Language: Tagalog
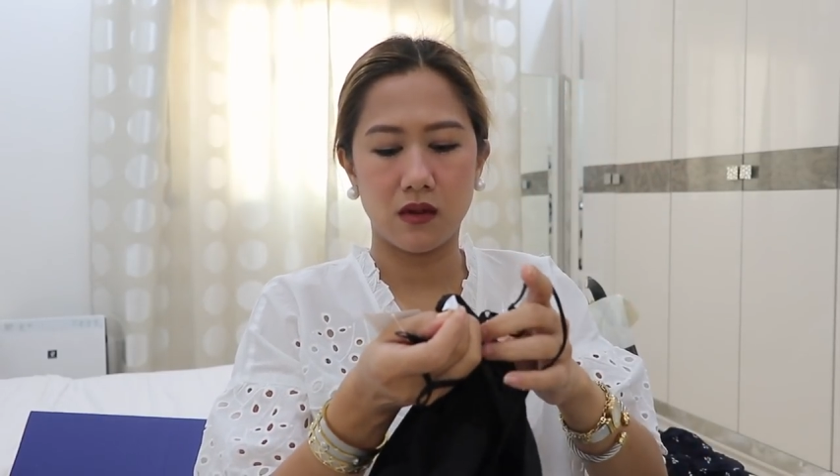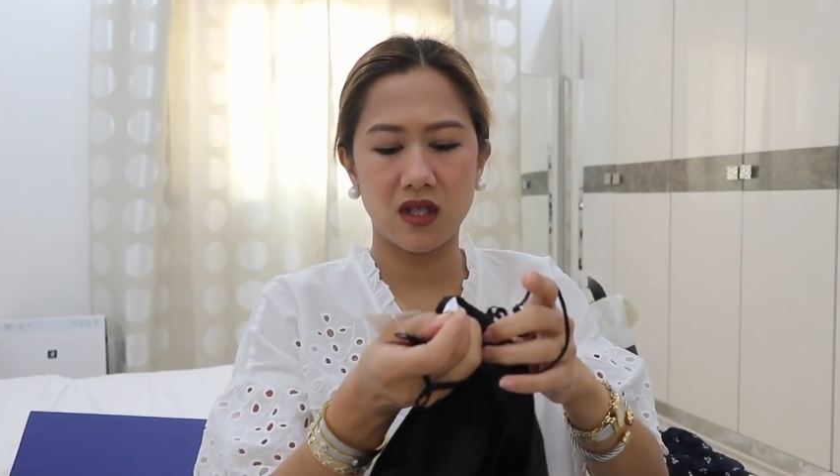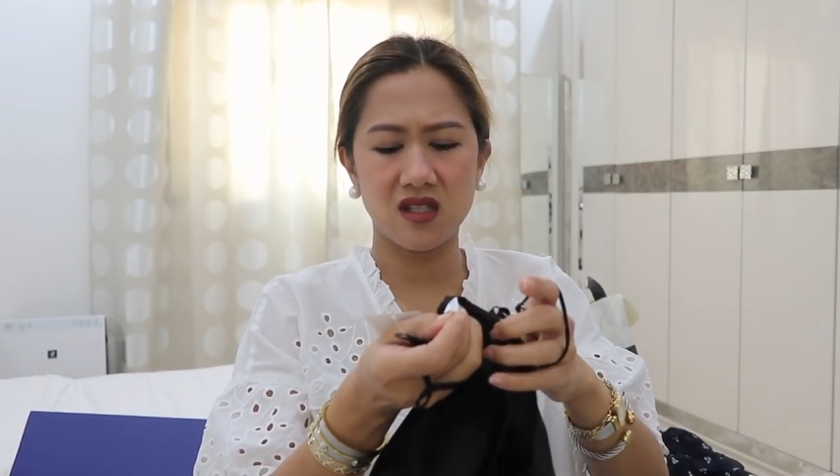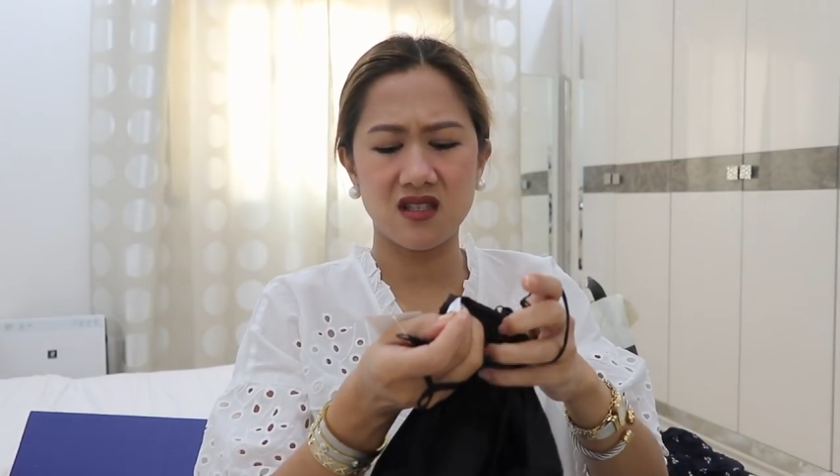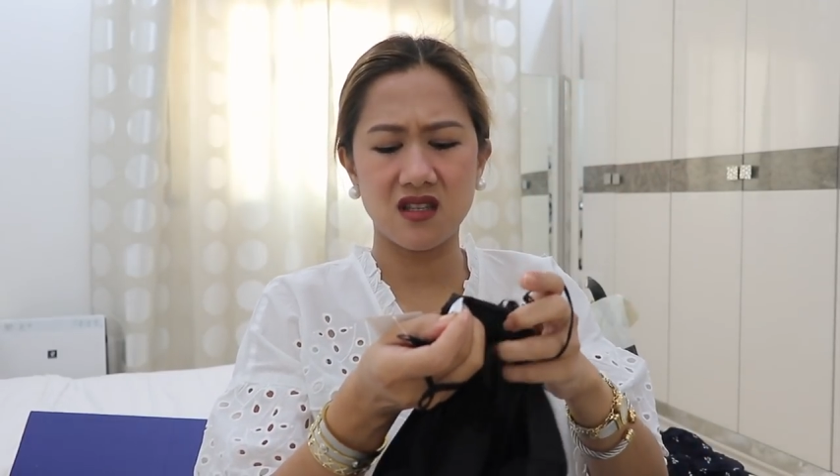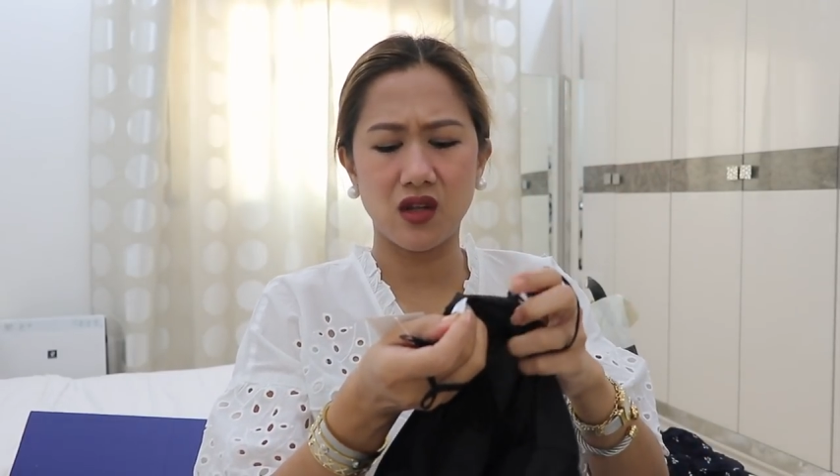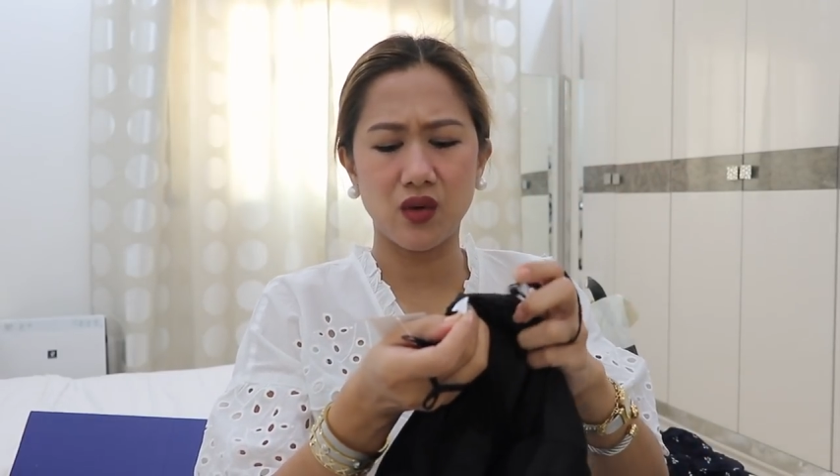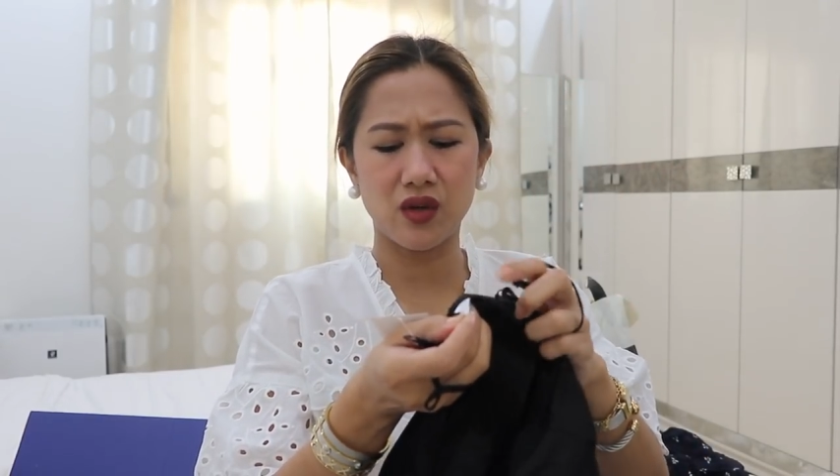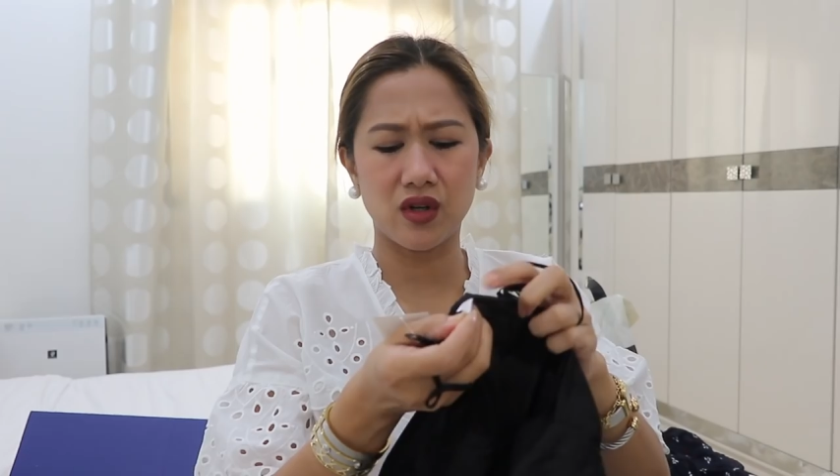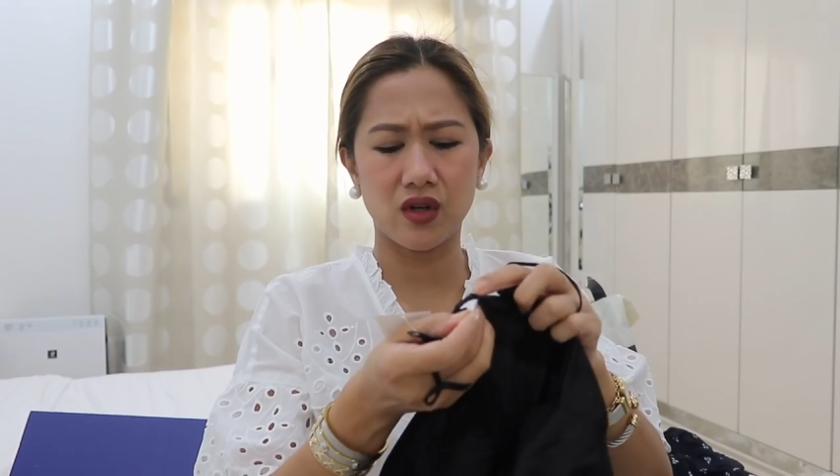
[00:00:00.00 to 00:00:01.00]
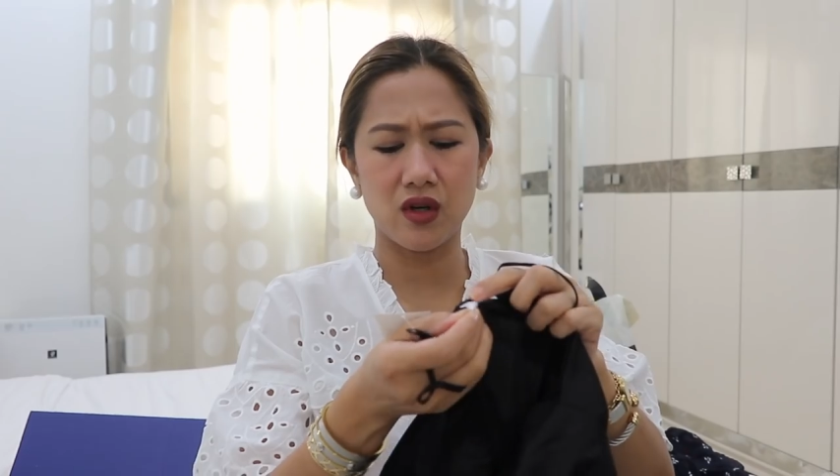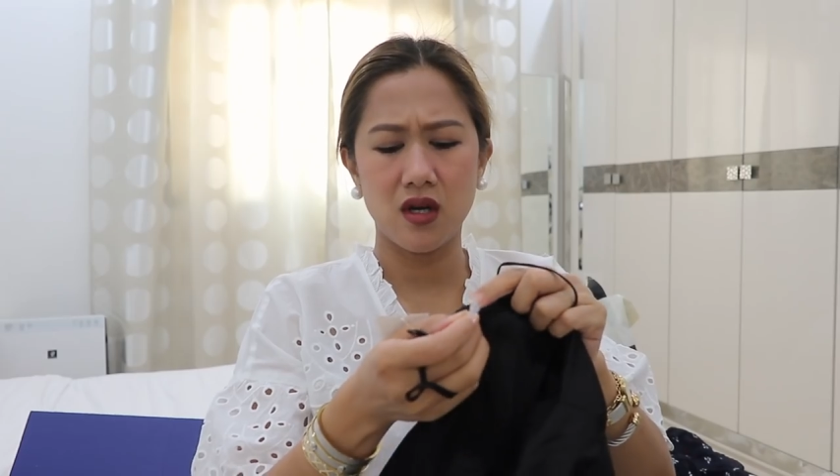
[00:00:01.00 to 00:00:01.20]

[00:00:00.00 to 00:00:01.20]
This is in Euro